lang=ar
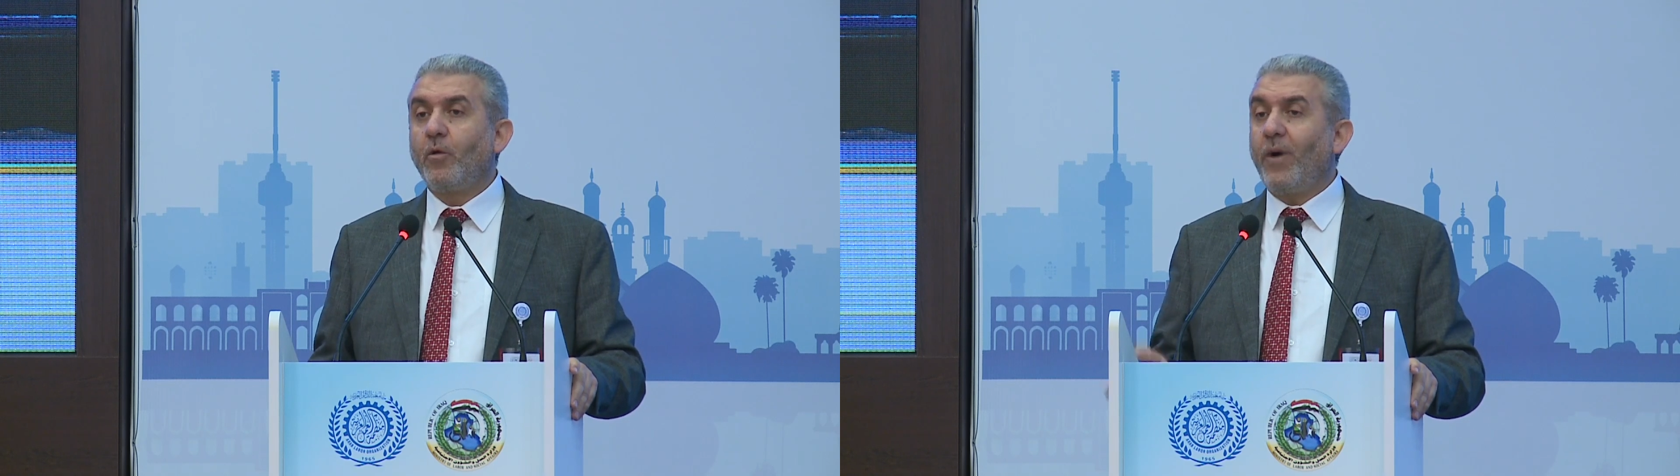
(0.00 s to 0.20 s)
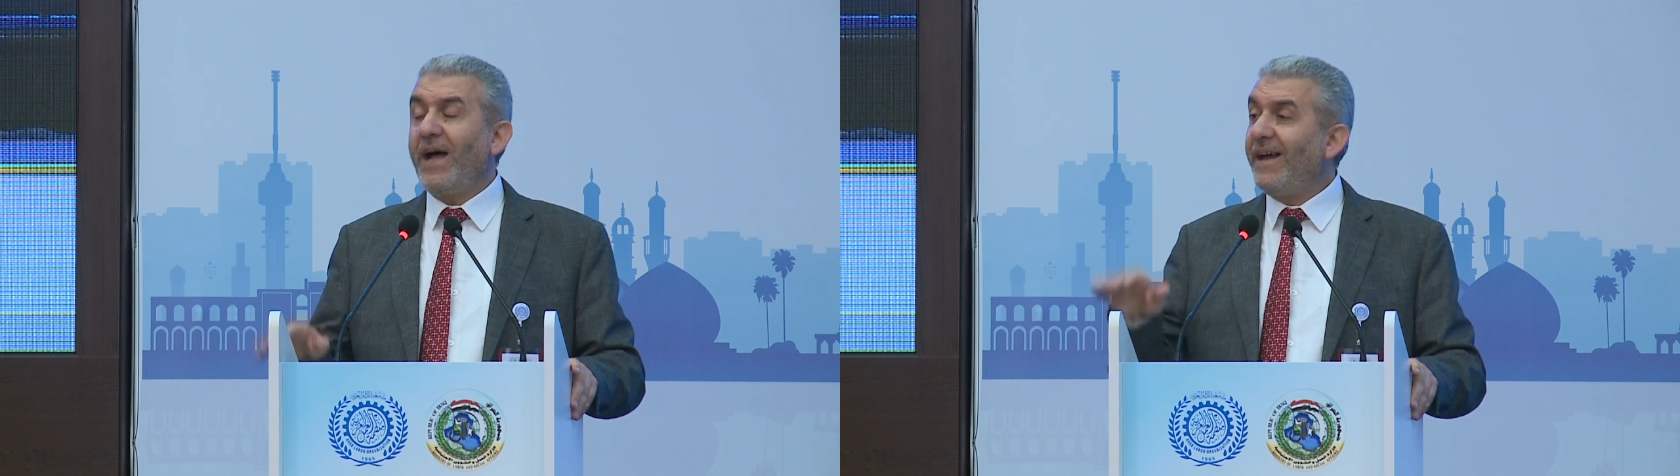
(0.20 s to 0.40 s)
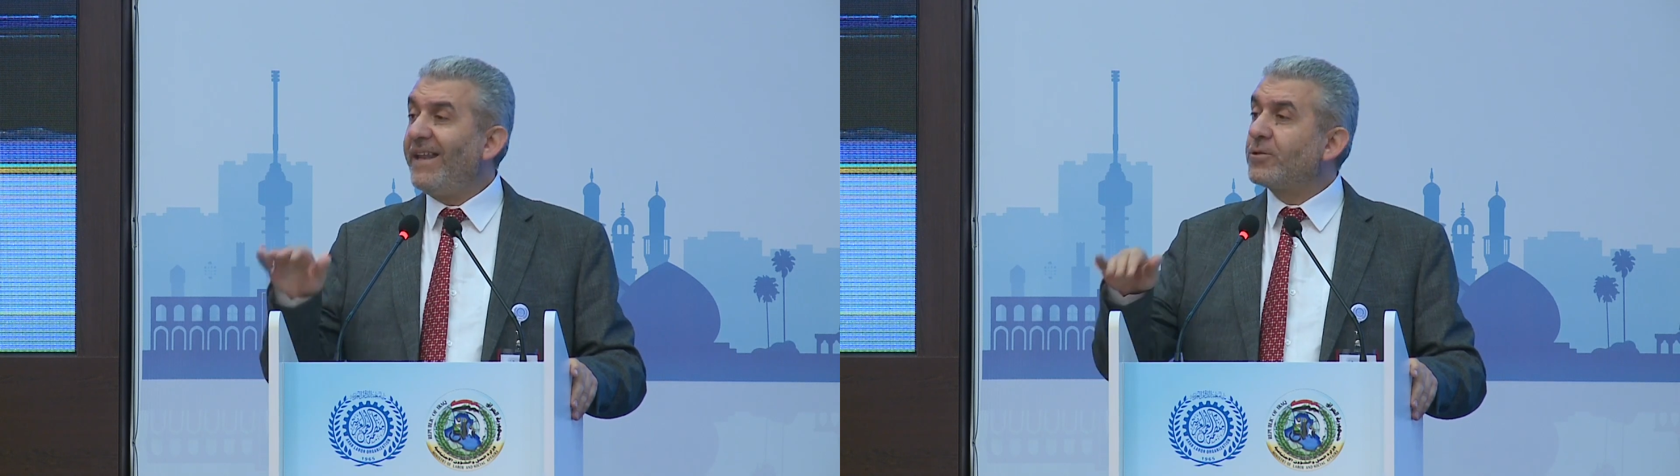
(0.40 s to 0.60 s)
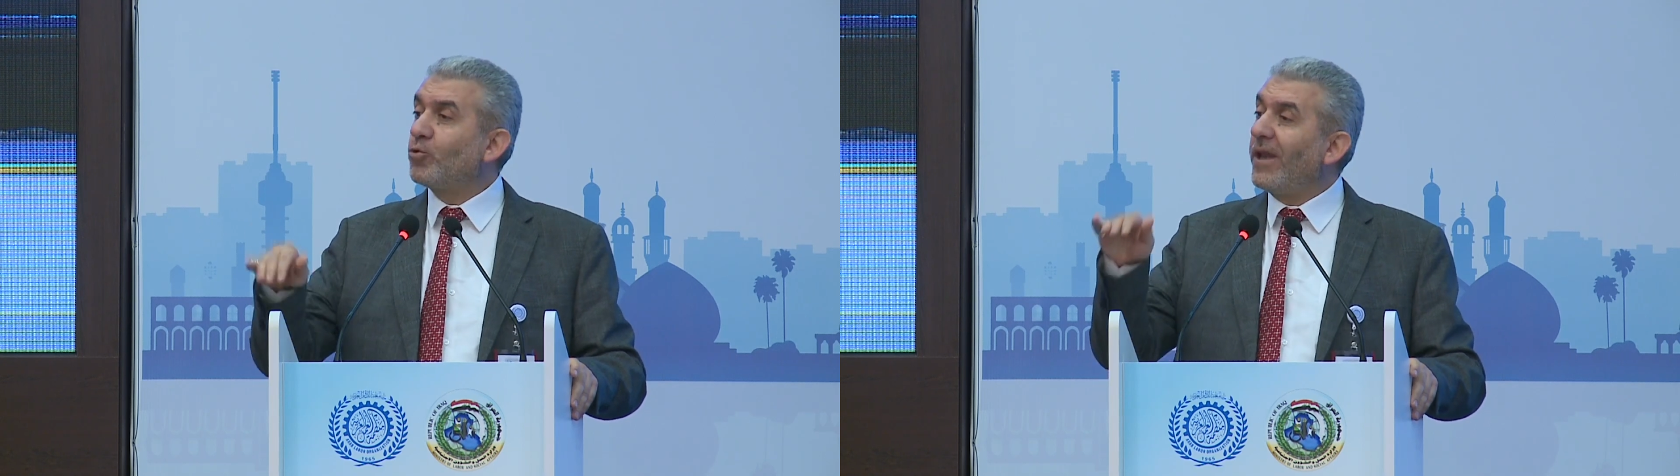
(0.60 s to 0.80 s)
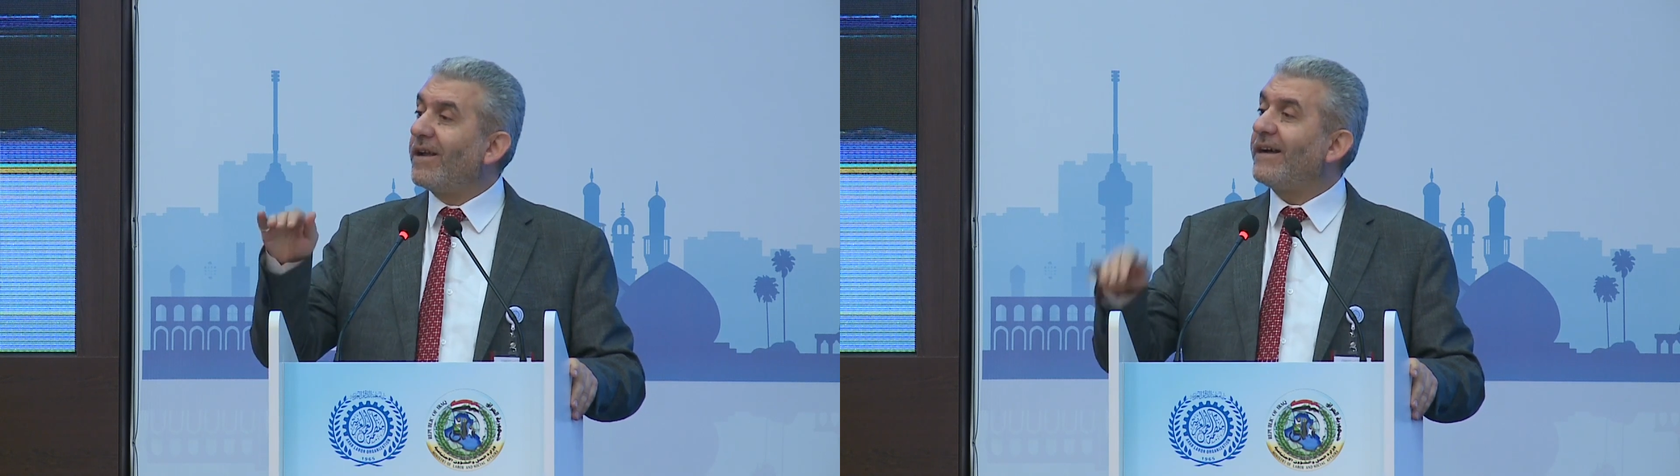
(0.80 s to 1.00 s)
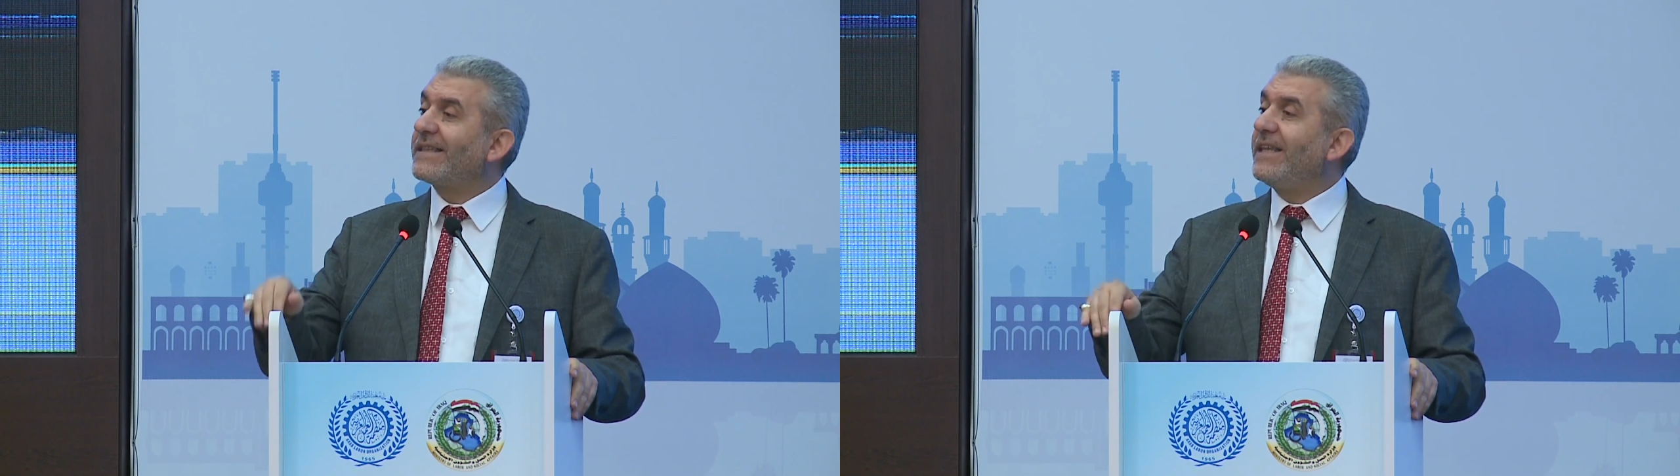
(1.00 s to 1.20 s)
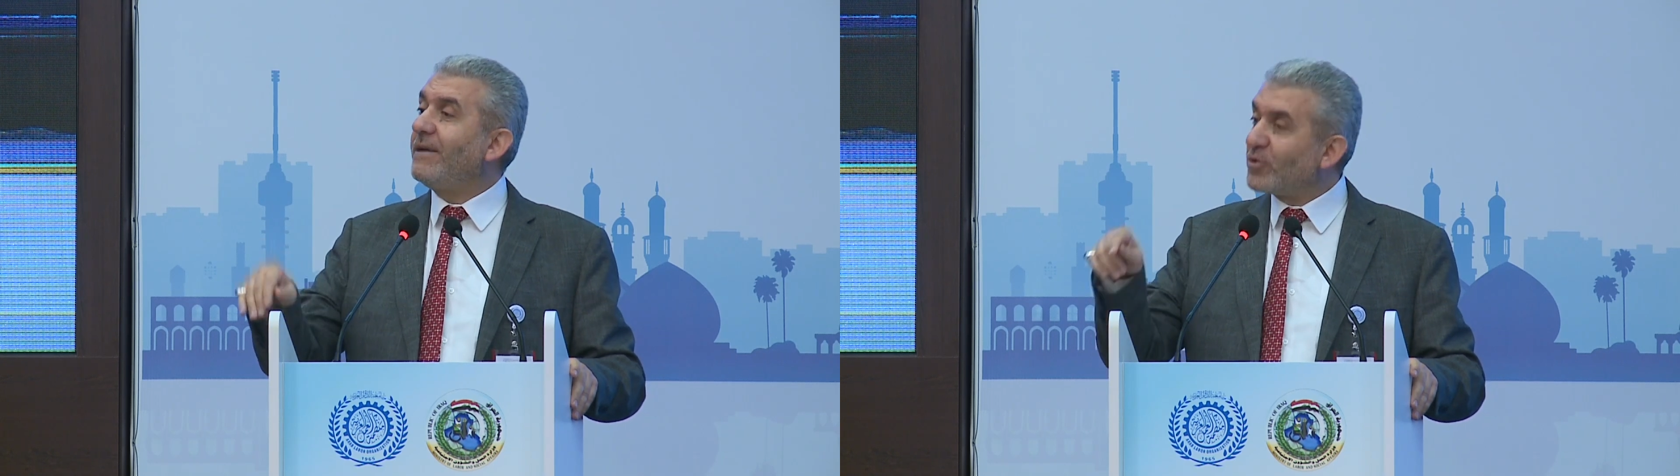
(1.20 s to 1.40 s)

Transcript: وآلة القتل